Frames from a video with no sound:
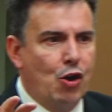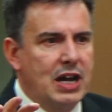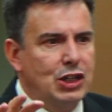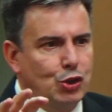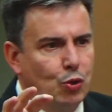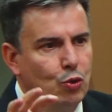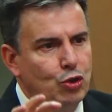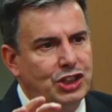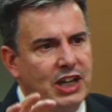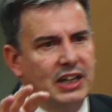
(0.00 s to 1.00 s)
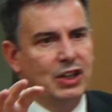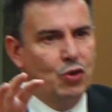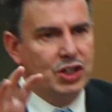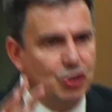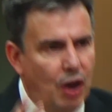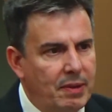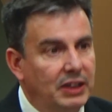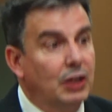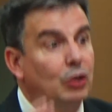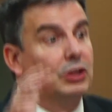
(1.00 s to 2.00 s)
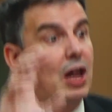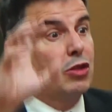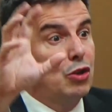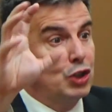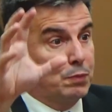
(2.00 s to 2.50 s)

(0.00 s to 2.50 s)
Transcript: Ahora su lucha no es solamente contra